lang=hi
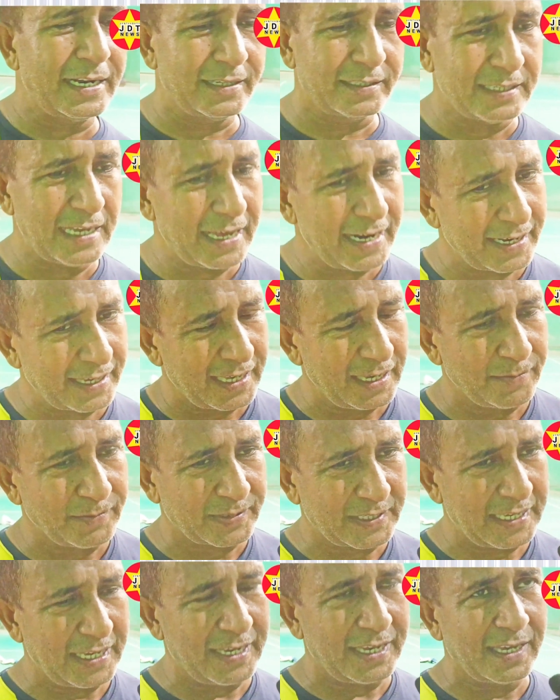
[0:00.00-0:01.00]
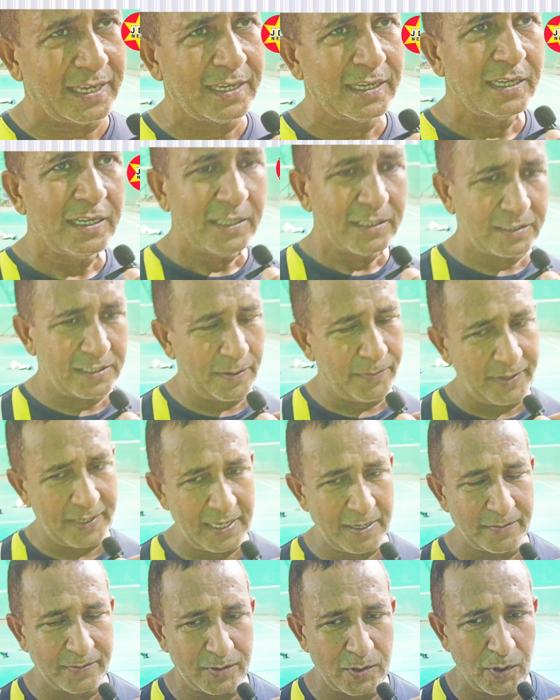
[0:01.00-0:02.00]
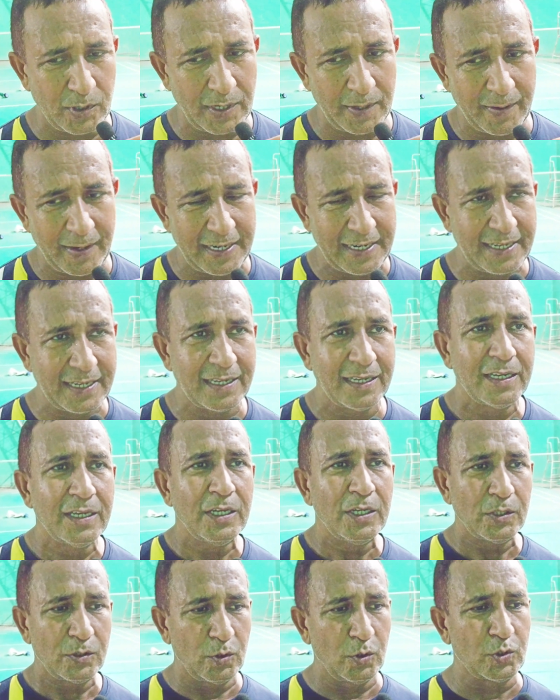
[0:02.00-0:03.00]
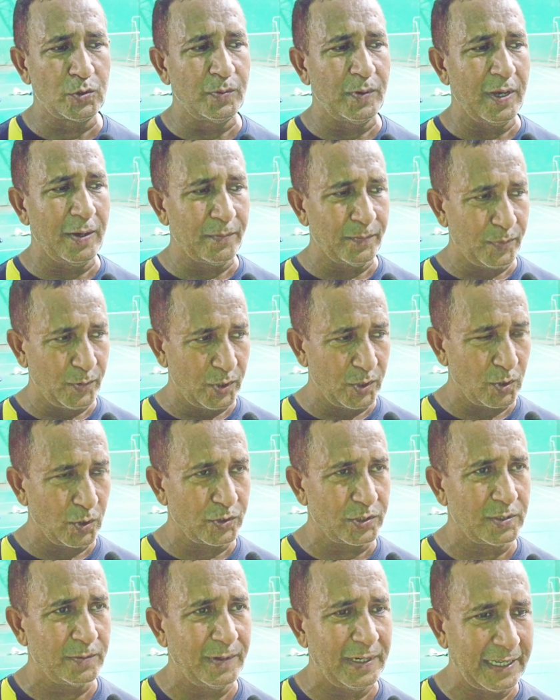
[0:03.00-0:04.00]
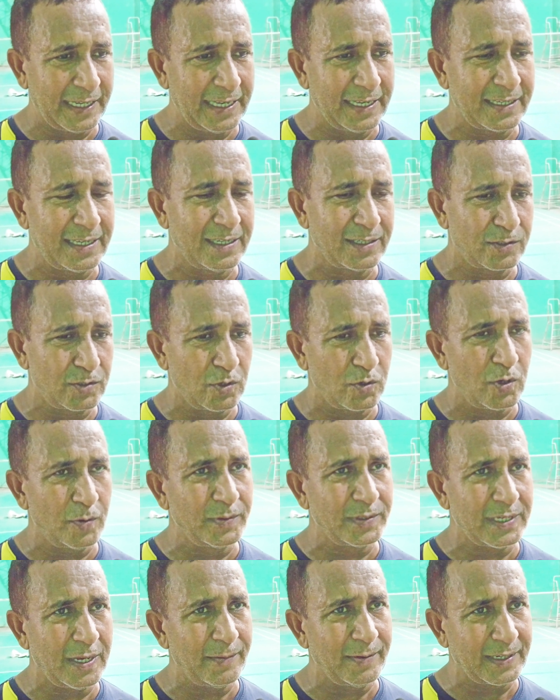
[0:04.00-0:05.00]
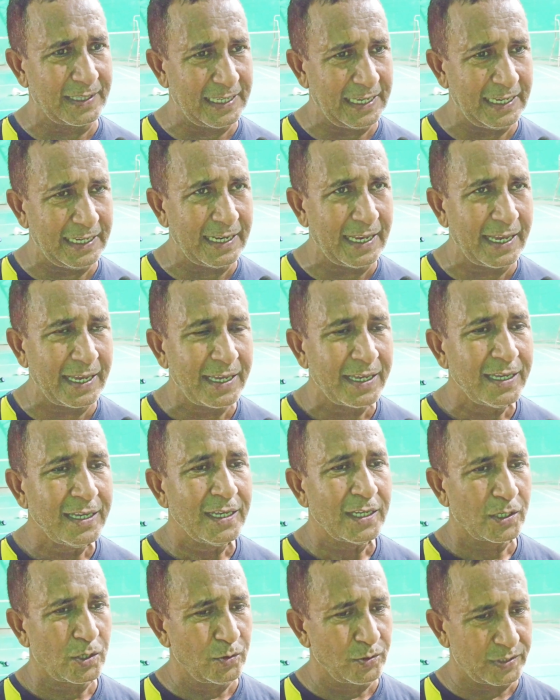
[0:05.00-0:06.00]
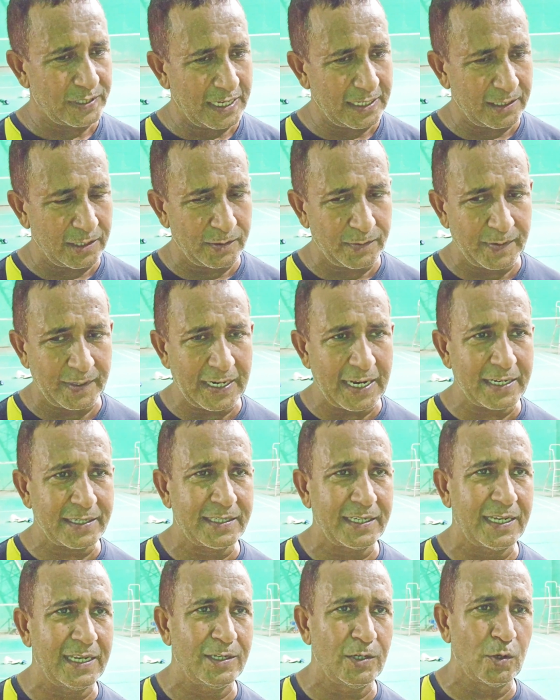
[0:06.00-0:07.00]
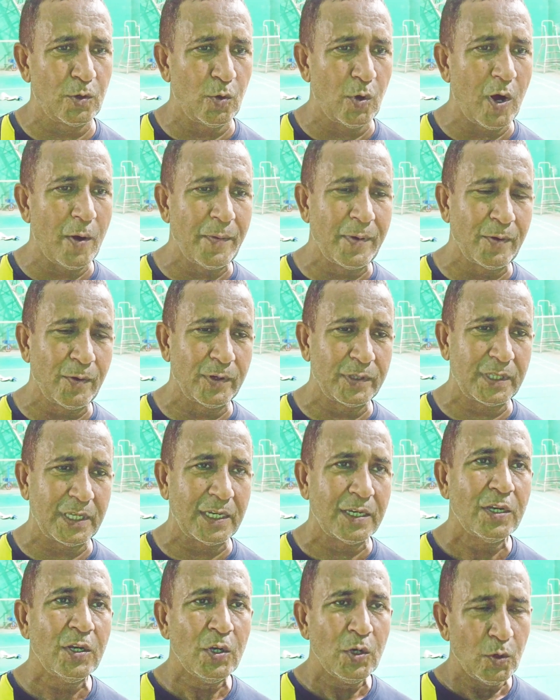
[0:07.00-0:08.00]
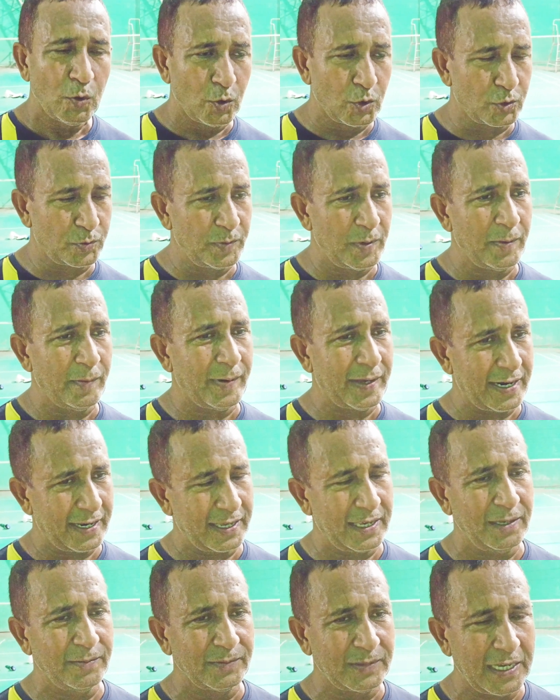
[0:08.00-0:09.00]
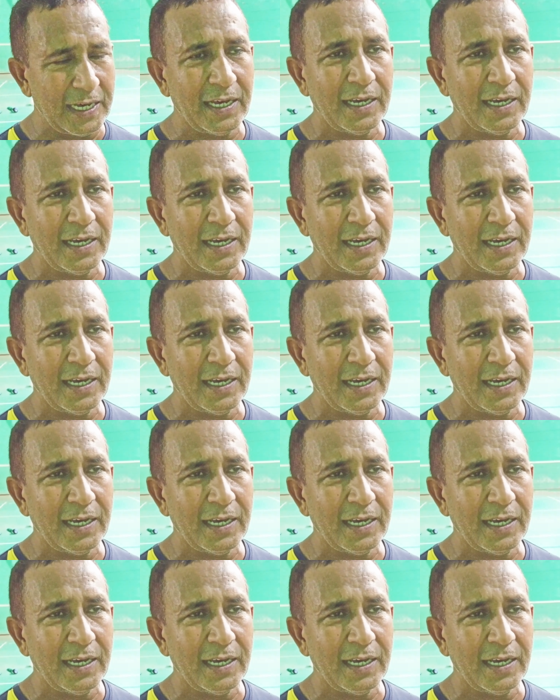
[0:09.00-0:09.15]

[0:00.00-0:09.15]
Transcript: सारे गेम्स के हैं सभी गेम्स के होने वाले हैं तो उसमें हम पूरी कोशिश में लगे कि इसको को भी शामिल किया जाए क्योंकि सैंतीसवें राष्ट्रीय खेल जो गोवा में हुए थे उसमें हमारा गेम था